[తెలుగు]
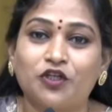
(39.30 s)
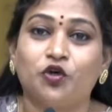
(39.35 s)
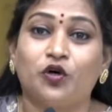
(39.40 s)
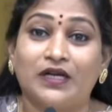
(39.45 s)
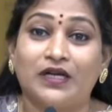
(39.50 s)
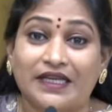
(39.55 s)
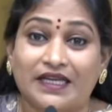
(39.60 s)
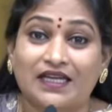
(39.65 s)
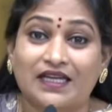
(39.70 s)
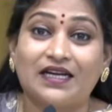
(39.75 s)

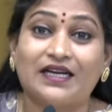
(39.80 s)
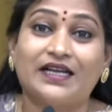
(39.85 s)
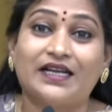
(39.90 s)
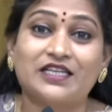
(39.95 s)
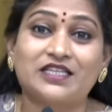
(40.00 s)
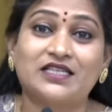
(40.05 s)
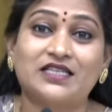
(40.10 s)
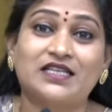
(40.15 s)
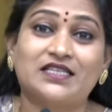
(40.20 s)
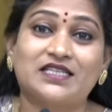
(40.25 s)
దట్టు
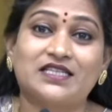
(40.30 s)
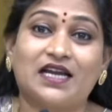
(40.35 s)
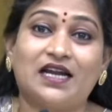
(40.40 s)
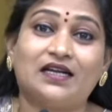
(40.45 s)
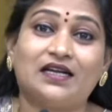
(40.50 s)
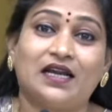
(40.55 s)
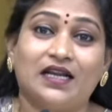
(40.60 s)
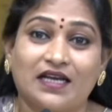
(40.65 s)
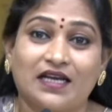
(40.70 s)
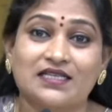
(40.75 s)
డిక్లరేషన్ ఇచ్చి
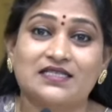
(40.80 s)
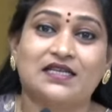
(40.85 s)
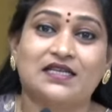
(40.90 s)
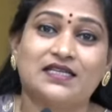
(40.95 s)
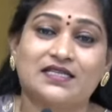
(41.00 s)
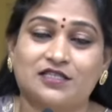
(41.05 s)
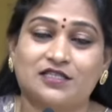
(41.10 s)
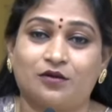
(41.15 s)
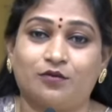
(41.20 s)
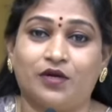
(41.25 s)
వెళ్ళడానికి
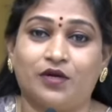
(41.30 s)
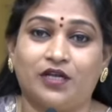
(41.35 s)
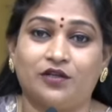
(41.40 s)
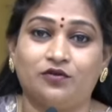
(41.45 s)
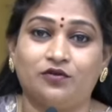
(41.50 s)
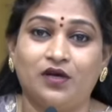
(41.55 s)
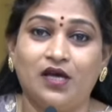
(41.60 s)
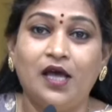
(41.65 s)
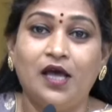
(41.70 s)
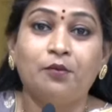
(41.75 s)
అసలు ఇష్టం
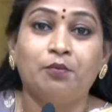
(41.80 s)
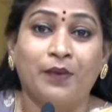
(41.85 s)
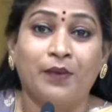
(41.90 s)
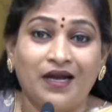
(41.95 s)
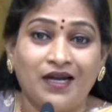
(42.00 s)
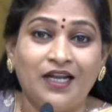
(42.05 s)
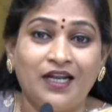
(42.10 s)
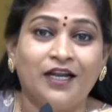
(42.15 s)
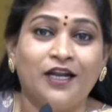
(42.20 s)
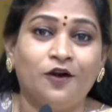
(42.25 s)
లేదు
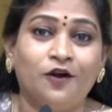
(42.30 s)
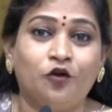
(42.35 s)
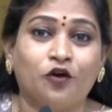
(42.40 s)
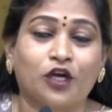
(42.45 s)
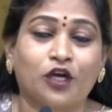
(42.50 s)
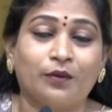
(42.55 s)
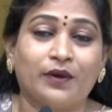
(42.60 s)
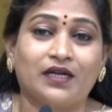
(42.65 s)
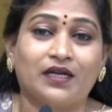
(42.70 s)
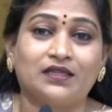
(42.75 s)
మళ్ళీ నేను
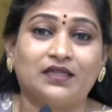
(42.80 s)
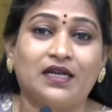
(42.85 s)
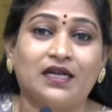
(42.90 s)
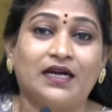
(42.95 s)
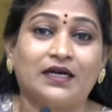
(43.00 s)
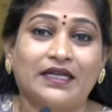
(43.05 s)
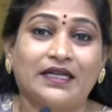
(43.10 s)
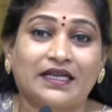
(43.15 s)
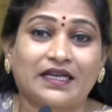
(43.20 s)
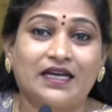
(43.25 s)
నొక్కి
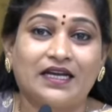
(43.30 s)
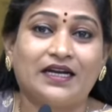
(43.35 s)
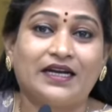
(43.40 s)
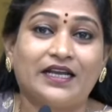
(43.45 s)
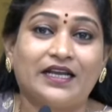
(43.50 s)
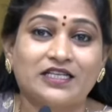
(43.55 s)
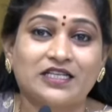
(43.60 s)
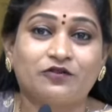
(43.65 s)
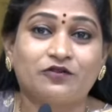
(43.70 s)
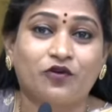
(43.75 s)
పెడుతున్నా
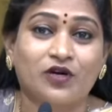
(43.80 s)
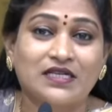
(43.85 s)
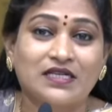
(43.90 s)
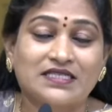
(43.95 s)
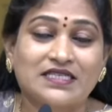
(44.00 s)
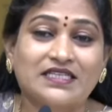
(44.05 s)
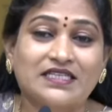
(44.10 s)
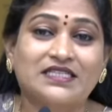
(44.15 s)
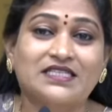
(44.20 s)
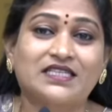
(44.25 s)
డిక్లరేషన్
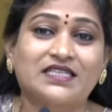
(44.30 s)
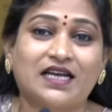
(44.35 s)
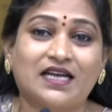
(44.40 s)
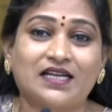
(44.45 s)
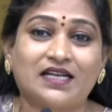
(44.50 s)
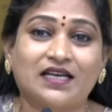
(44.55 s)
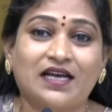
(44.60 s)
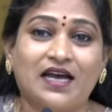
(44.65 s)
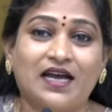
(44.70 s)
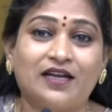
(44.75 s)
వన్స్ ఇచ్చి
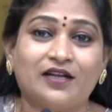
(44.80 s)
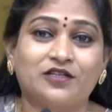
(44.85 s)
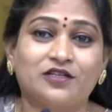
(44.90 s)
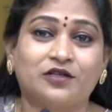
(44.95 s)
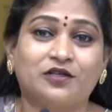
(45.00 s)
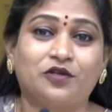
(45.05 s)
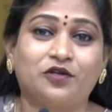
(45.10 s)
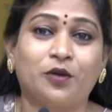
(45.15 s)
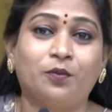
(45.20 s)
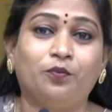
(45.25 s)
కనుక ఆయన
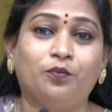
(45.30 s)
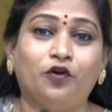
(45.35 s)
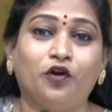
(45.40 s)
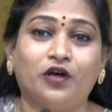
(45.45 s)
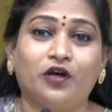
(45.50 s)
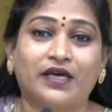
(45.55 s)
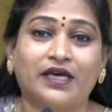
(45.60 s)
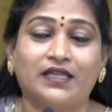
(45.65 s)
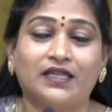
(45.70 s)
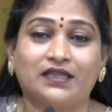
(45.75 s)

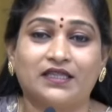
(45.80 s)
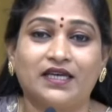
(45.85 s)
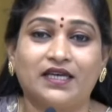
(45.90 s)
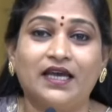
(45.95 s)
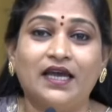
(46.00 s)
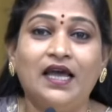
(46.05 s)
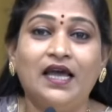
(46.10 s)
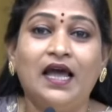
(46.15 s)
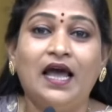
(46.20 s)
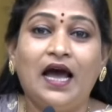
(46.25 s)
టెంపుల్లోకి
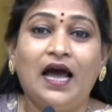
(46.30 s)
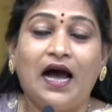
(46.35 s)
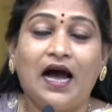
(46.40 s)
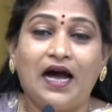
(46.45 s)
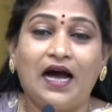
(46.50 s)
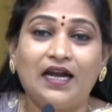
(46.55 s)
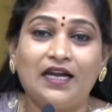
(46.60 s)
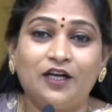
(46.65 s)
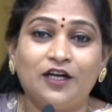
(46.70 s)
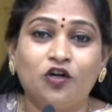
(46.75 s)
వెళ్తే
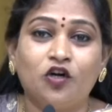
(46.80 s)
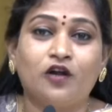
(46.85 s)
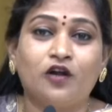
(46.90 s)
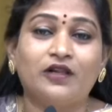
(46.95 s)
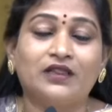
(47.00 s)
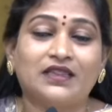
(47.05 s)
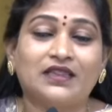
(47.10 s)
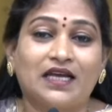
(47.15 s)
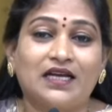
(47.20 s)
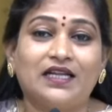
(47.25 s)
వాళ్ళ
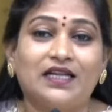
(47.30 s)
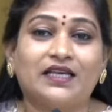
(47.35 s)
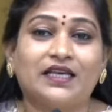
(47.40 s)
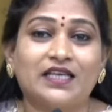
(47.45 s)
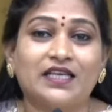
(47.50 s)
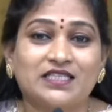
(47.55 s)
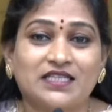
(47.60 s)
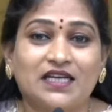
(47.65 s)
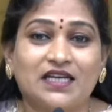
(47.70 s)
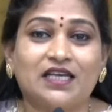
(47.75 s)
ఇంట్లో
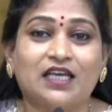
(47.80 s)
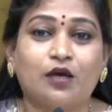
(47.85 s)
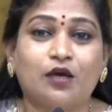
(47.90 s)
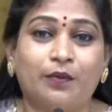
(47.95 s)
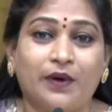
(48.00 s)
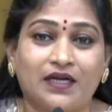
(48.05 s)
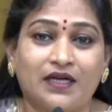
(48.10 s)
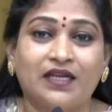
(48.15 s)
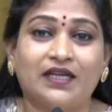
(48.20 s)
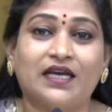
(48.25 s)
తల్లికి
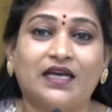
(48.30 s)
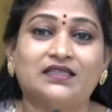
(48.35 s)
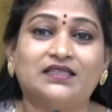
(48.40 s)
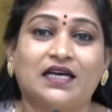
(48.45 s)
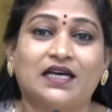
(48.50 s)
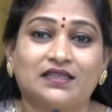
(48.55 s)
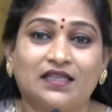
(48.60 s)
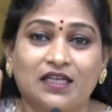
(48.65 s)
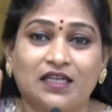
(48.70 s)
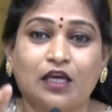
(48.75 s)
చెల్లికి పట్టిన
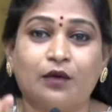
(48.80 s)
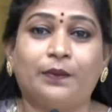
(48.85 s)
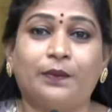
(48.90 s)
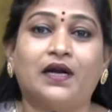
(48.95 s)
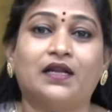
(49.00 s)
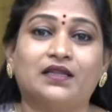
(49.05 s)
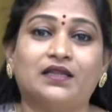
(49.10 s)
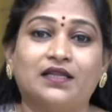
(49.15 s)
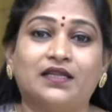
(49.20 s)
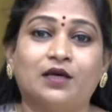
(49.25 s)
గతే అతనికి
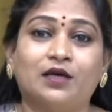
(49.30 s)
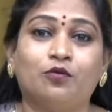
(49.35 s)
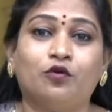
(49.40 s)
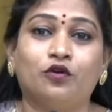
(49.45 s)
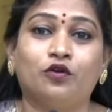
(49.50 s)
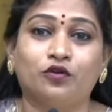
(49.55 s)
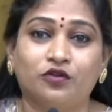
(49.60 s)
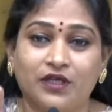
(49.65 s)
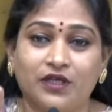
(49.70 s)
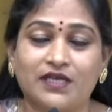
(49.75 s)

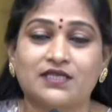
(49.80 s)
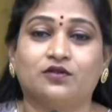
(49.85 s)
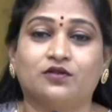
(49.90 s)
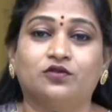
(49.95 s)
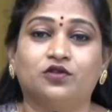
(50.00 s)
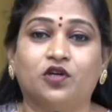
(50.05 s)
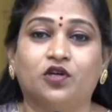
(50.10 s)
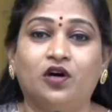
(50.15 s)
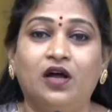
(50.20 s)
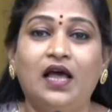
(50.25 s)
పడతాదేమో
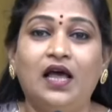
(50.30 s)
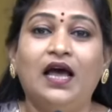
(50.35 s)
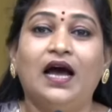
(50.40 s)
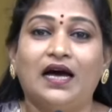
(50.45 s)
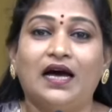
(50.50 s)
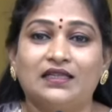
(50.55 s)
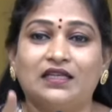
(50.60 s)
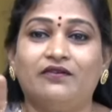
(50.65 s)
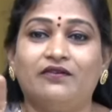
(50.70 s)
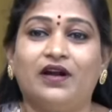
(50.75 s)
ఉద్దేశంతో
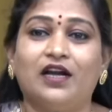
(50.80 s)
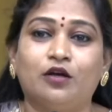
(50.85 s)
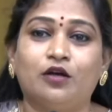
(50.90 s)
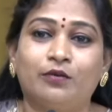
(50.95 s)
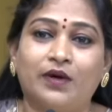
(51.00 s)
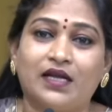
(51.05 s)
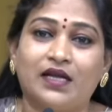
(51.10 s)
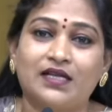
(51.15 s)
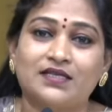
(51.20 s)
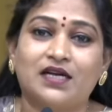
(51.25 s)
అతను
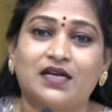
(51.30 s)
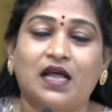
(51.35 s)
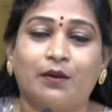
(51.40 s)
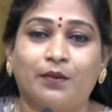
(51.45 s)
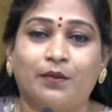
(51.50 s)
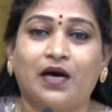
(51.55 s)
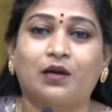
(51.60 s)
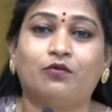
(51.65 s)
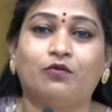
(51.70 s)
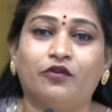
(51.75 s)
వెళ్ళడం
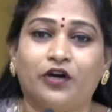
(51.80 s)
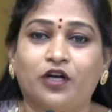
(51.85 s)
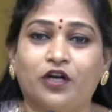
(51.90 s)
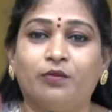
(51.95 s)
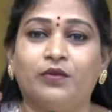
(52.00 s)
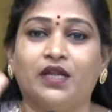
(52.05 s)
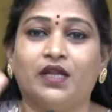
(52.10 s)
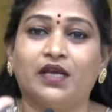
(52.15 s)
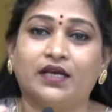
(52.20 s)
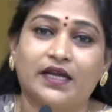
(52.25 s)
మానేశాడు ఆ మర్మం
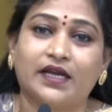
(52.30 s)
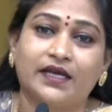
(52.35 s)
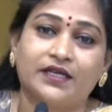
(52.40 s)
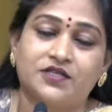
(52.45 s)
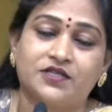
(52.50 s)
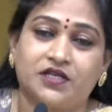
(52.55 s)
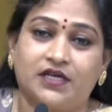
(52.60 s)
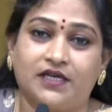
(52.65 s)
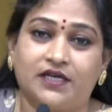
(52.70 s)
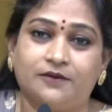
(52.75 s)
ఏంటో మీరే
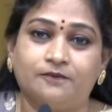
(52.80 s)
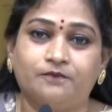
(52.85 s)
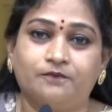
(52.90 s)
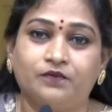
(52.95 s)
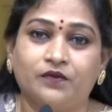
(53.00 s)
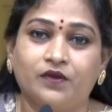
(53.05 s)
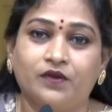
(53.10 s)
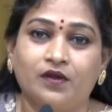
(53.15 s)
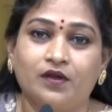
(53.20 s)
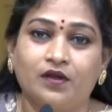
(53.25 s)
గ్రహించండి
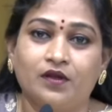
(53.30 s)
